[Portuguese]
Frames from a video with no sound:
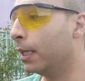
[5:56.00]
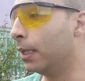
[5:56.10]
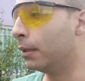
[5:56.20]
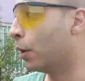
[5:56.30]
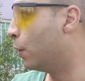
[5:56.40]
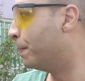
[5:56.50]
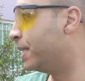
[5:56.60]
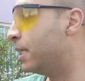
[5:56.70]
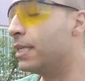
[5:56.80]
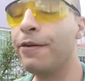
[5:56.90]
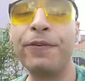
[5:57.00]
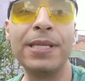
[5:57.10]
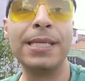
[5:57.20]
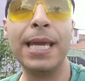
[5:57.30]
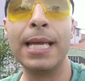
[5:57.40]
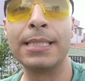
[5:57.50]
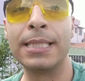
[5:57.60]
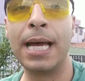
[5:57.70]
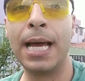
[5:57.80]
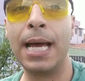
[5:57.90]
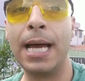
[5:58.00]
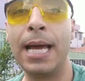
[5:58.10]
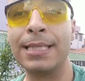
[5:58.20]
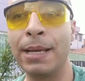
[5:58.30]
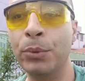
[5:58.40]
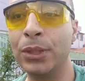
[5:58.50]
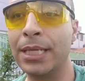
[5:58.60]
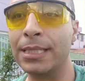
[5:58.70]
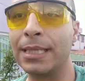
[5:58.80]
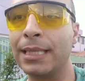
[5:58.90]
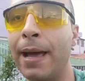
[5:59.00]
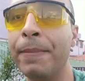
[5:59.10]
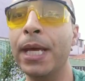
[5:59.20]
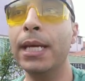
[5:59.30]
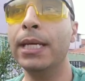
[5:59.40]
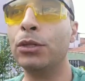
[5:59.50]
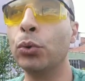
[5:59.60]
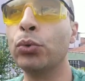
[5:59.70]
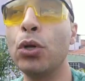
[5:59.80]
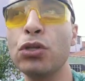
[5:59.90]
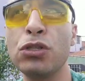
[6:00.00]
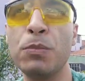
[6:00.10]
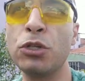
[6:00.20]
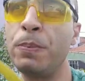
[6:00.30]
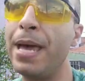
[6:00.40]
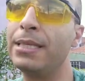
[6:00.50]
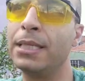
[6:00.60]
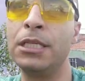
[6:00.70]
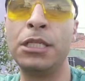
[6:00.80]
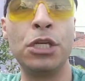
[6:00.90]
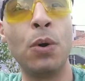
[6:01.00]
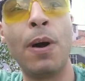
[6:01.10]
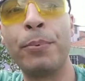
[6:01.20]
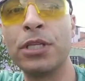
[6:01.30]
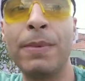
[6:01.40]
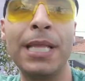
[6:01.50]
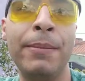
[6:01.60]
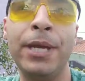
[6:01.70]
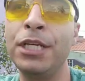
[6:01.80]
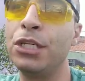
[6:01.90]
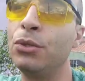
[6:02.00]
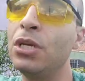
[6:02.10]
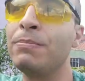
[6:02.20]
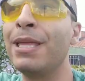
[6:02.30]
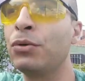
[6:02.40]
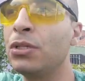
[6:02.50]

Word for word: Então, eu precisei fazer essa, essa mudança, tá? Então, todos os meus pés que tinham aproximadamente 2,5